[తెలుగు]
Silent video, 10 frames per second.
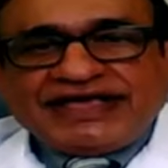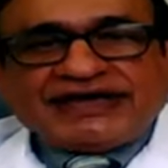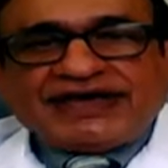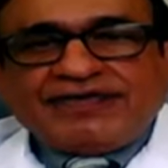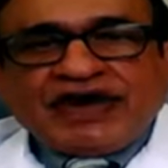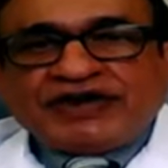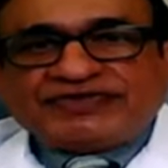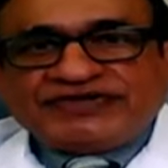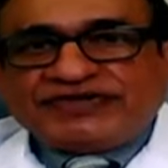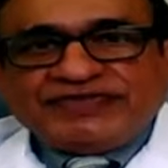రియల్గా మాకు
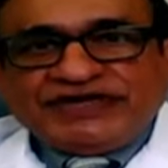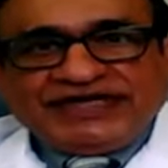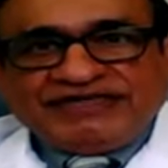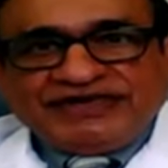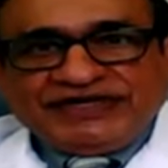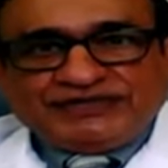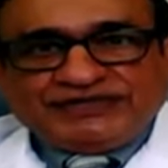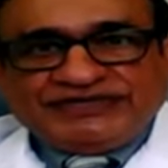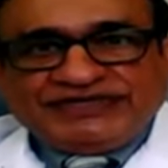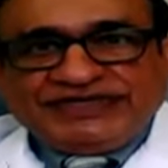ట్రీట్మెంట్ ఏమీ లేదు
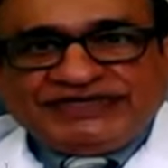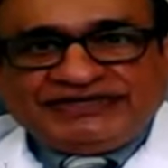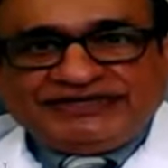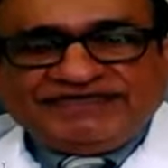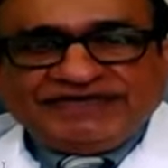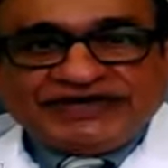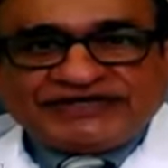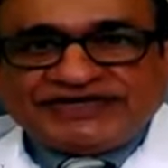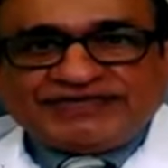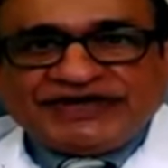ఈ డెఫినెట్
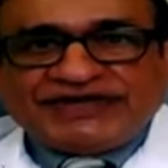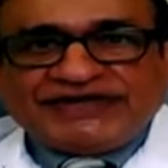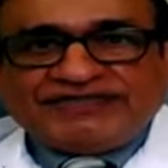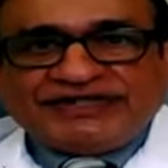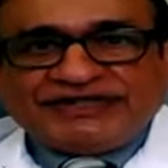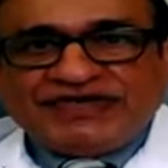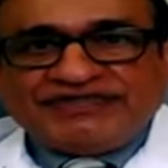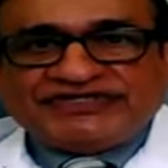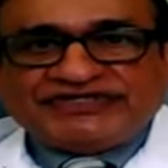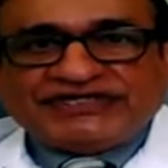ట్రీట్మెంట్ ఏమీ లేదు
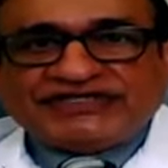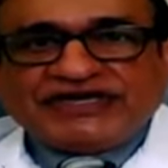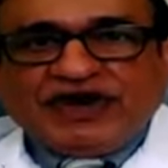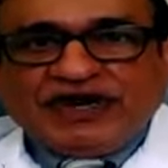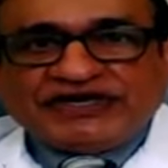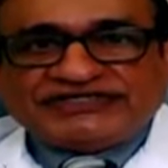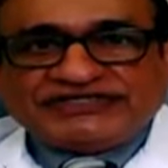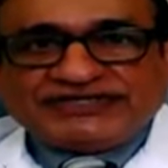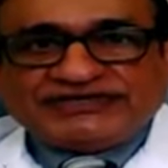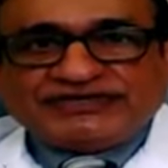మేము ఇచ్చేది
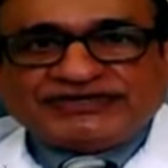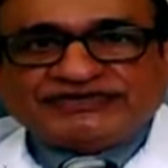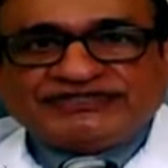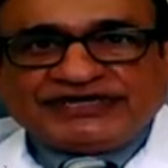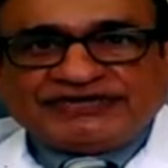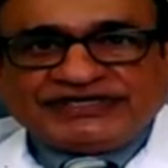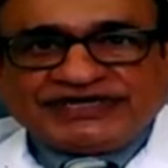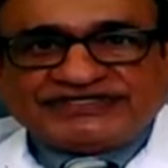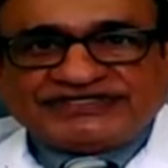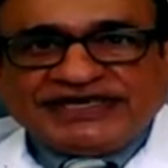ఆక్సిజన్ జ్వరం
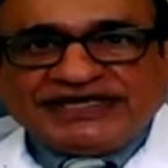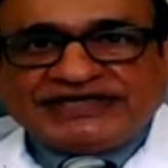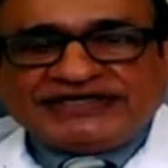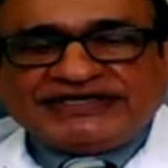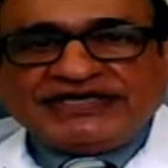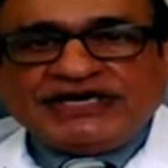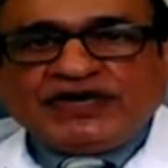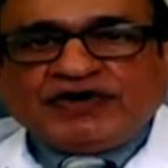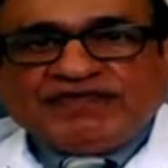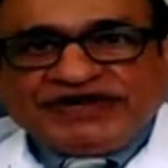తగ్గించడానికి
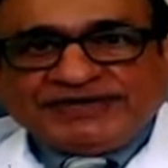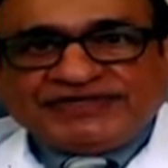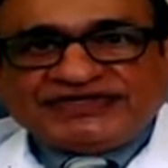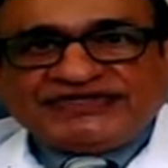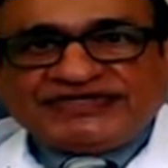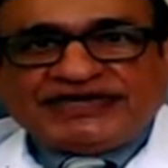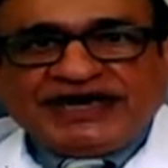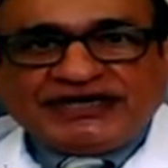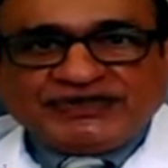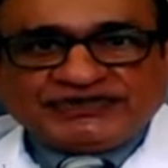వైటమిన్ సి
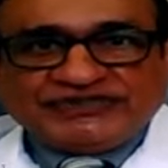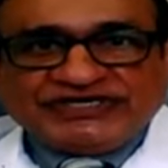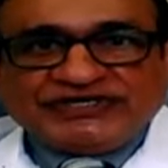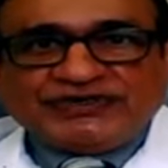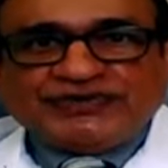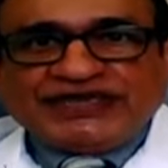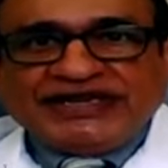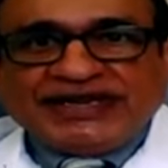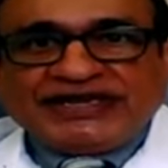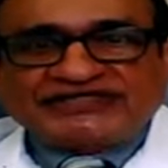హైడ్రోస్ జింక్
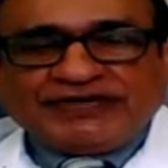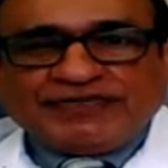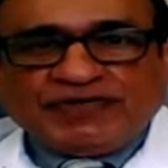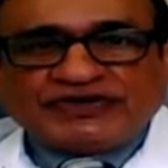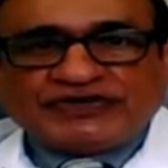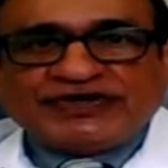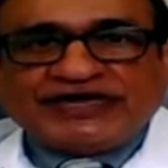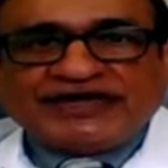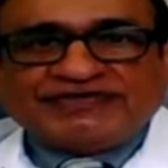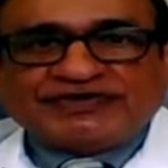ఇలాగ సపోర్టివ్
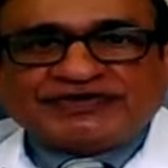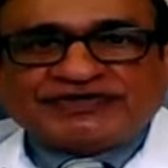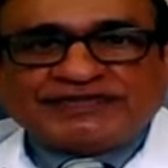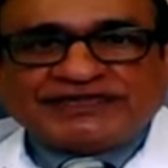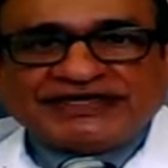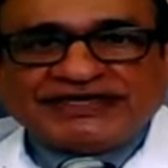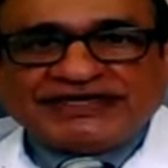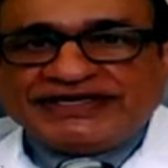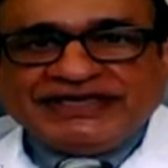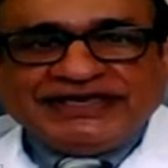కేర్ ఇవ్వటం తప్పితే